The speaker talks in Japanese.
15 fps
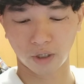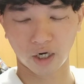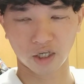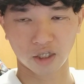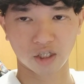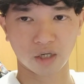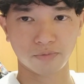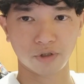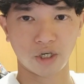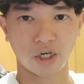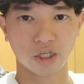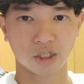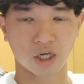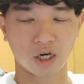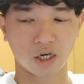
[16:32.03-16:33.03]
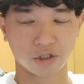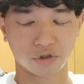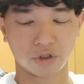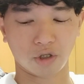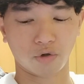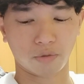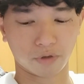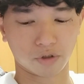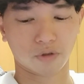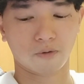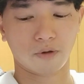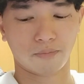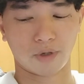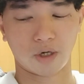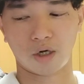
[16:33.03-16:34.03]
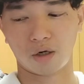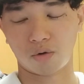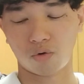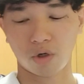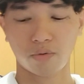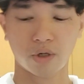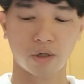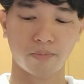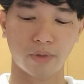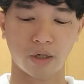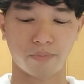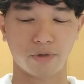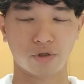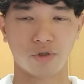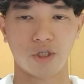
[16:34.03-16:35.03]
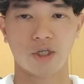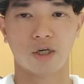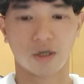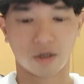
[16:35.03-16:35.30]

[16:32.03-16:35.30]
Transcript: カスタムレーサーがついておりますまあこれはまあ別にいいか